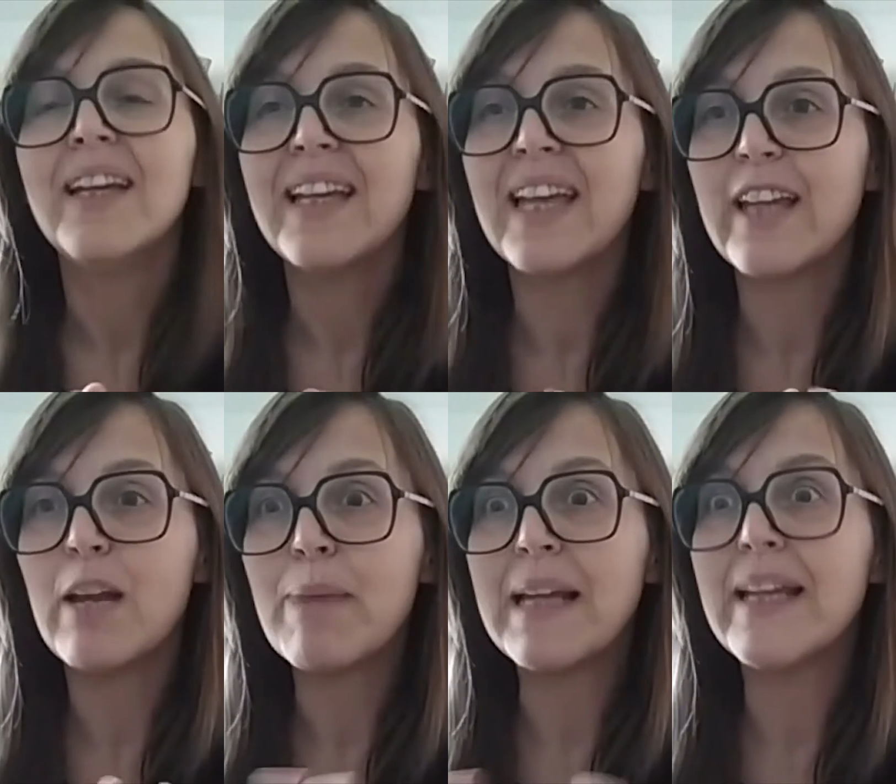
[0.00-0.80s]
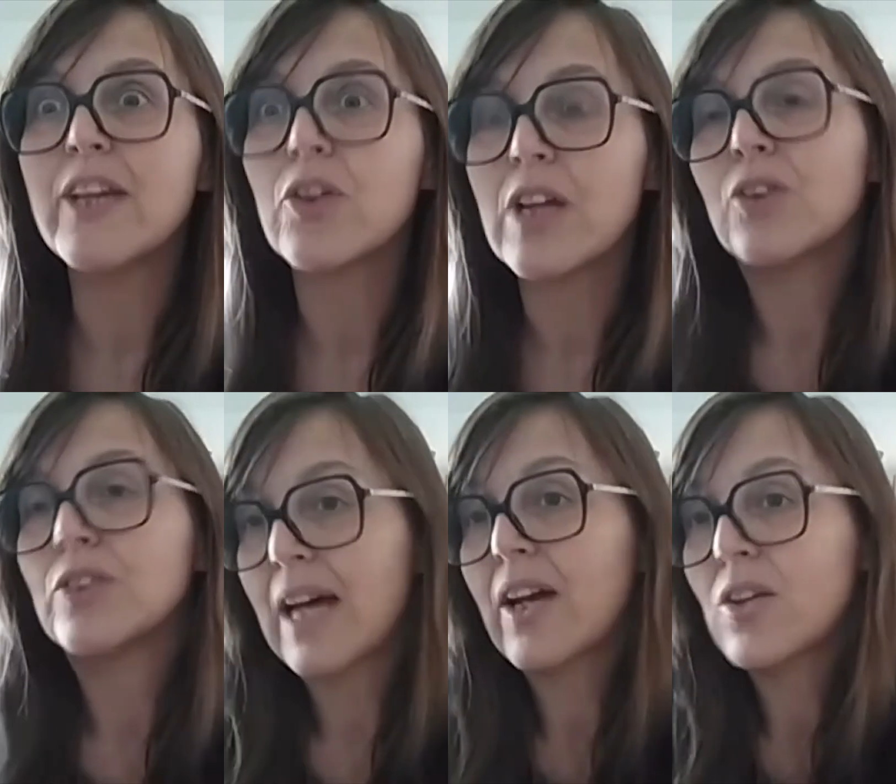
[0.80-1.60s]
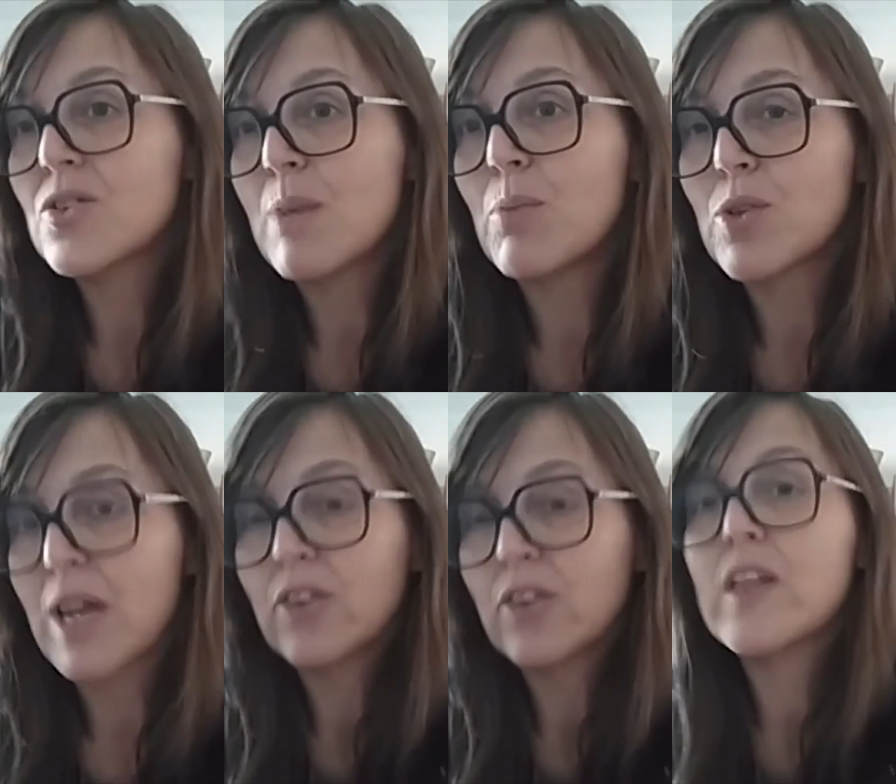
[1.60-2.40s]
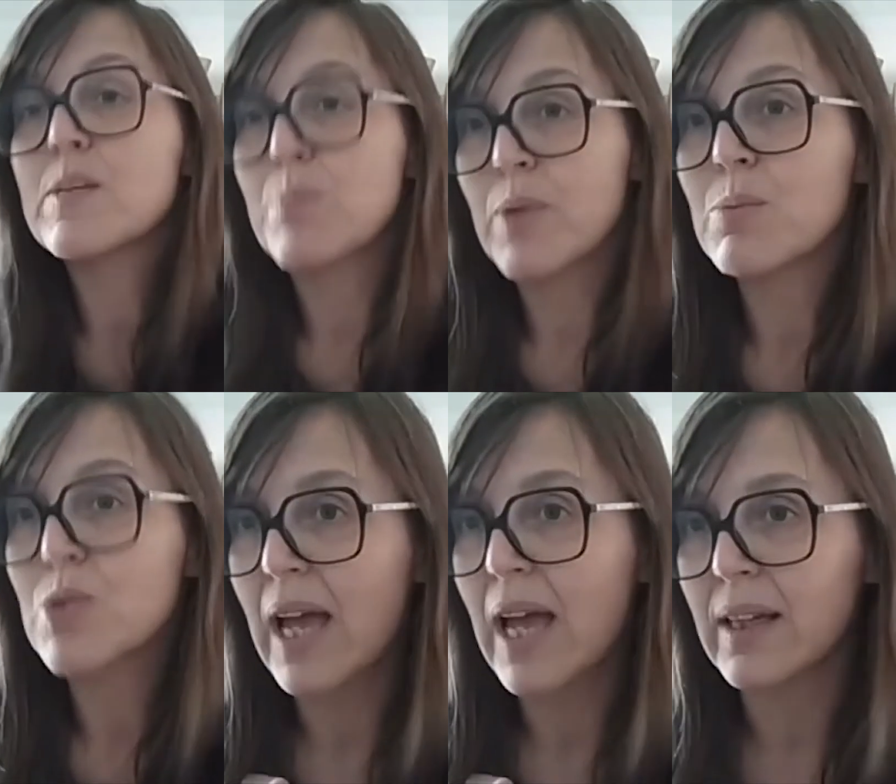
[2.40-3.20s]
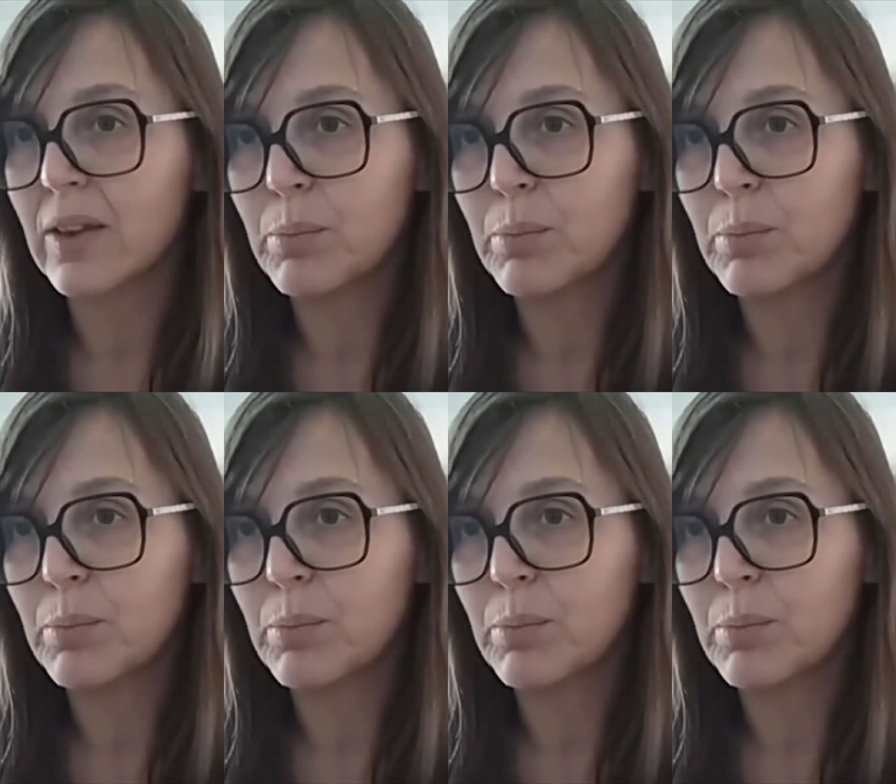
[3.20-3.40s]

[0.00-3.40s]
que en el peligro del contagio estamos, o sea, que todas podemos caer.